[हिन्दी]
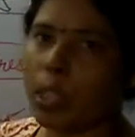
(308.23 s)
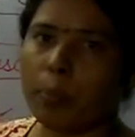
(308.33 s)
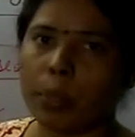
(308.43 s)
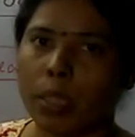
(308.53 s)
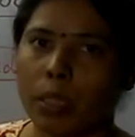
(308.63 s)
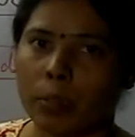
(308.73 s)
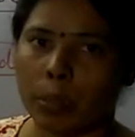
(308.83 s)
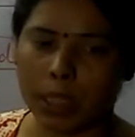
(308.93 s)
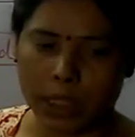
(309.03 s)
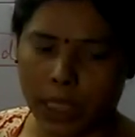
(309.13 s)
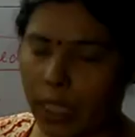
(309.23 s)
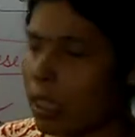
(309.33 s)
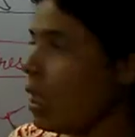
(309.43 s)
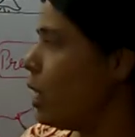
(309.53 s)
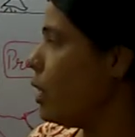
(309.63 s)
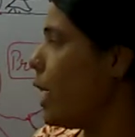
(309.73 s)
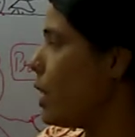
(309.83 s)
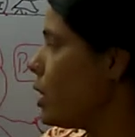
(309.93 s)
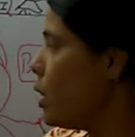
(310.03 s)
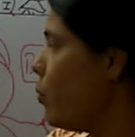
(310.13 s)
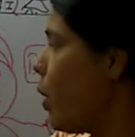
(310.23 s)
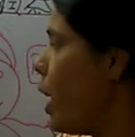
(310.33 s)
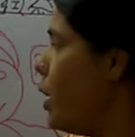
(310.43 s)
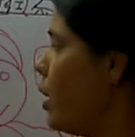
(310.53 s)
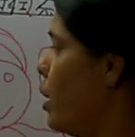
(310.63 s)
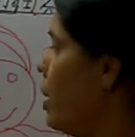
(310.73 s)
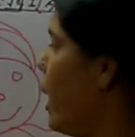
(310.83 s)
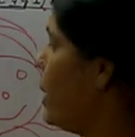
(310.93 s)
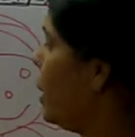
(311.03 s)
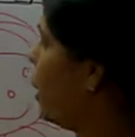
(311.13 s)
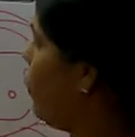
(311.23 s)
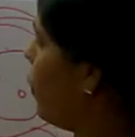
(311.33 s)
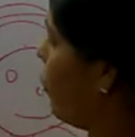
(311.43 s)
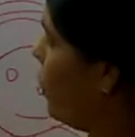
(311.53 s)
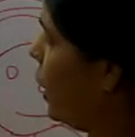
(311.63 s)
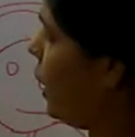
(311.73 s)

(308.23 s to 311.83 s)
ऑफ द प्रेसिडेंट दैट इज डिफाइंड इन आर्टिकल 58